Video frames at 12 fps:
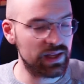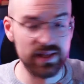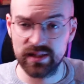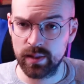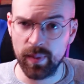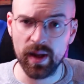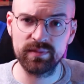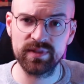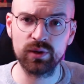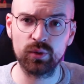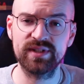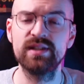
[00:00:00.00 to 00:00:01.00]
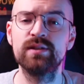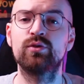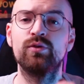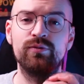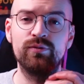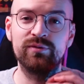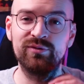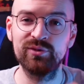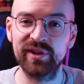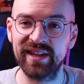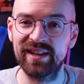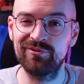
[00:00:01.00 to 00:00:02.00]
N'hésitez pas à me dire aussi ce que vous
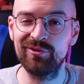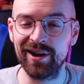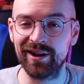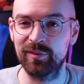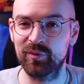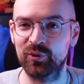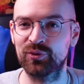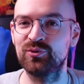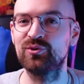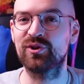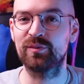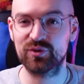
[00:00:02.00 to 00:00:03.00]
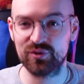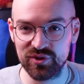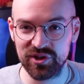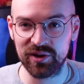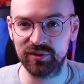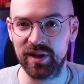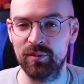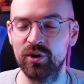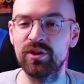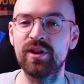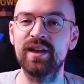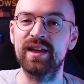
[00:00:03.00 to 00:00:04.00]
voudriez voir comme contenu, comme sujet qu'on
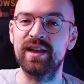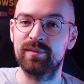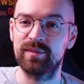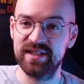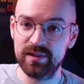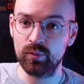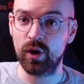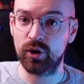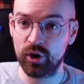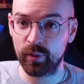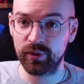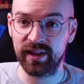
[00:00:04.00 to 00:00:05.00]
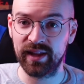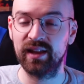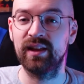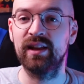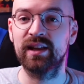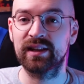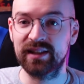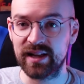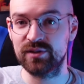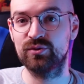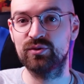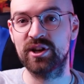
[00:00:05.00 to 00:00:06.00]
aborde. Dites-moi en commentaire
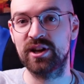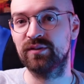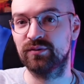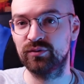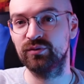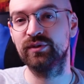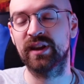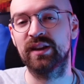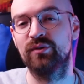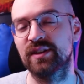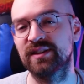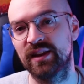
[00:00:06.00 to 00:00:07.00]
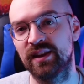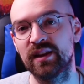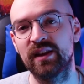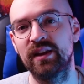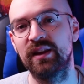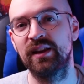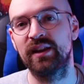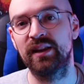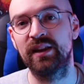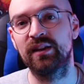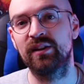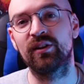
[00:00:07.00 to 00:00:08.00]
quel sujet vous voudriez voir cette année.
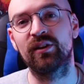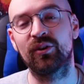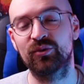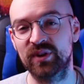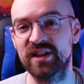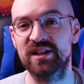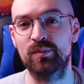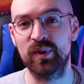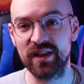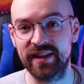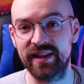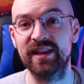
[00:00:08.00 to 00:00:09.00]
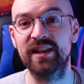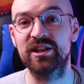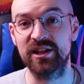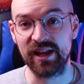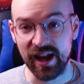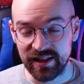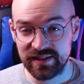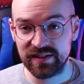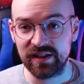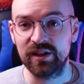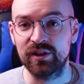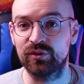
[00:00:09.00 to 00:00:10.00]
Et euh, en tout cas, j'ai plein d'années et j'ai
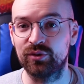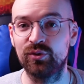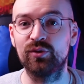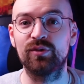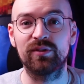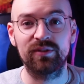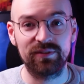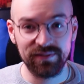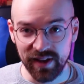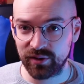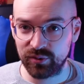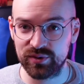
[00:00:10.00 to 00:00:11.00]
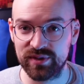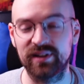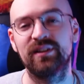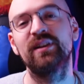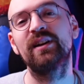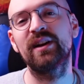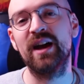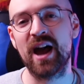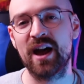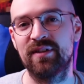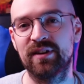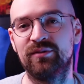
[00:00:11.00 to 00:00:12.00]
hâte de faire tout ça
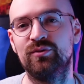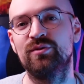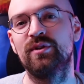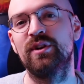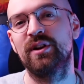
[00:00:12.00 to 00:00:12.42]
avec vous.